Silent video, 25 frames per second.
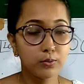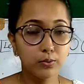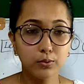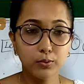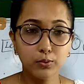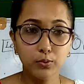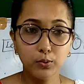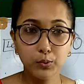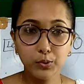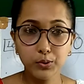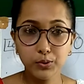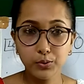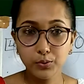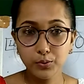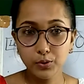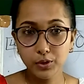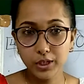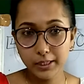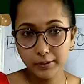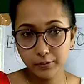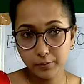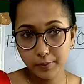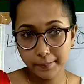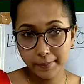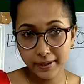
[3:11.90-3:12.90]
उन्होंने
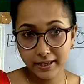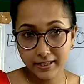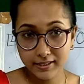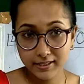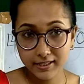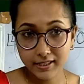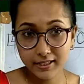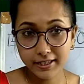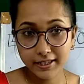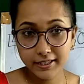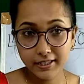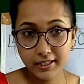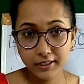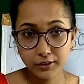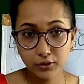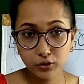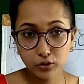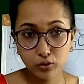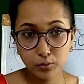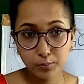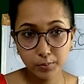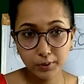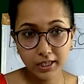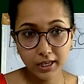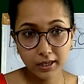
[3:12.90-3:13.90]
तुम्हें पेंसिल दे दिया तो
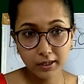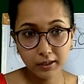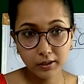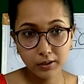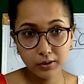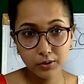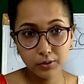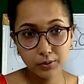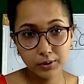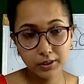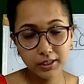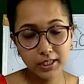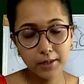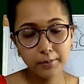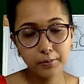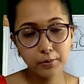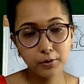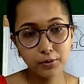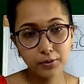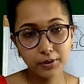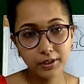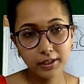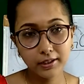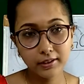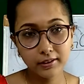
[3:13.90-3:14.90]
तुम क्या करो क्या
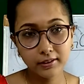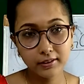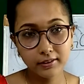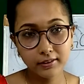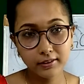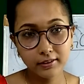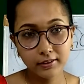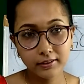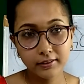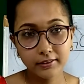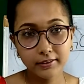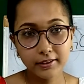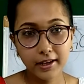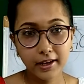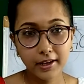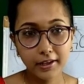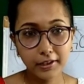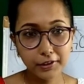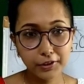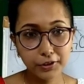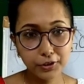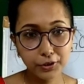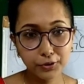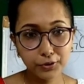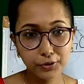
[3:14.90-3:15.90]
बोलोगी
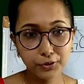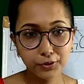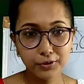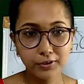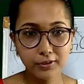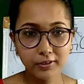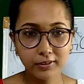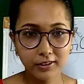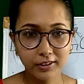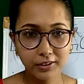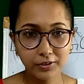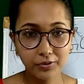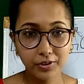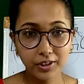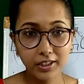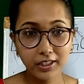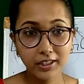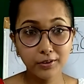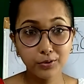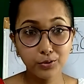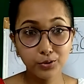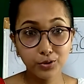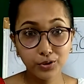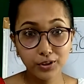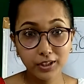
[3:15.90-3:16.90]
थैंक यू क्योंकि
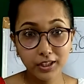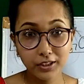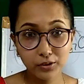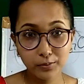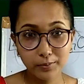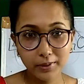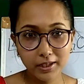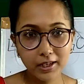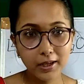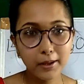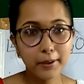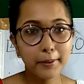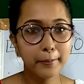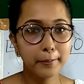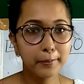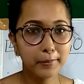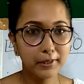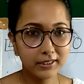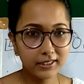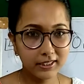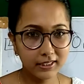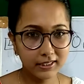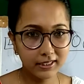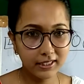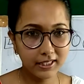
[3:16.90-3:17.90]
उन्होंने तुम्हें
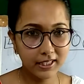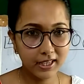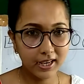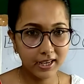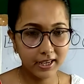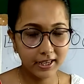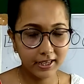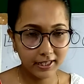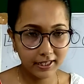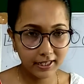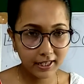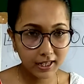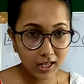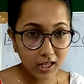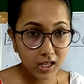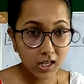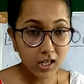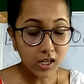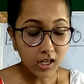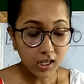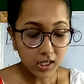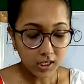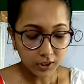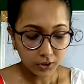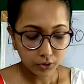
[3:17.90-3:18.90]
मदद किया है ना
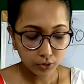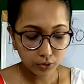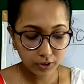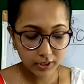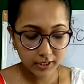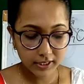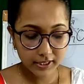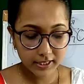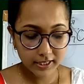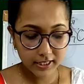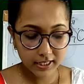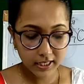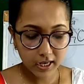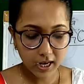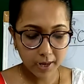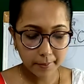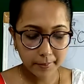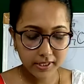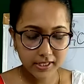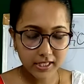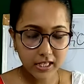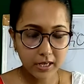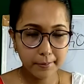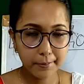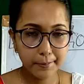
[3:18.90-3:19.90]
तो इसलिए
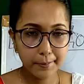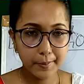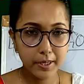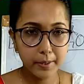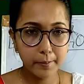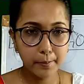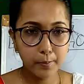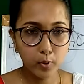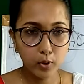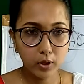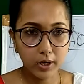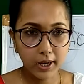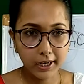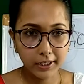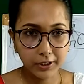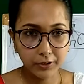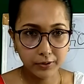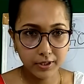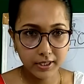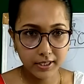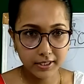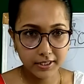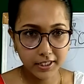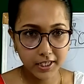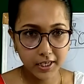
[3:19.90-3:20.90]
हमेशा बी पोलाइट
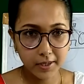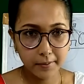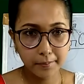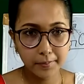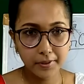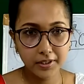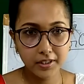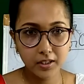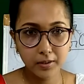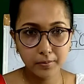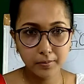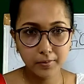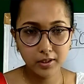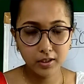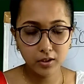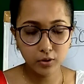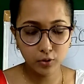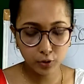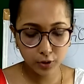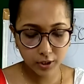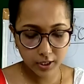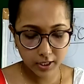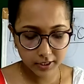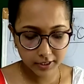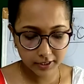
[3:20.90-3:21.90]
होना चाहिए नम्र
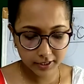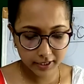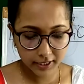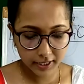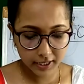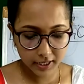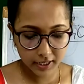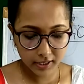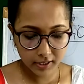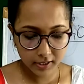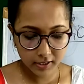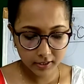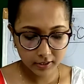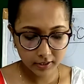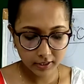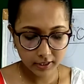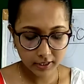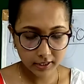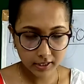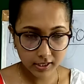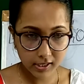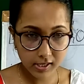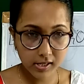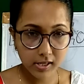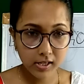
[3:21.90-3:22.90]
होना चाहिए है
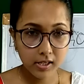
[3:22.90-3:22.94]
ना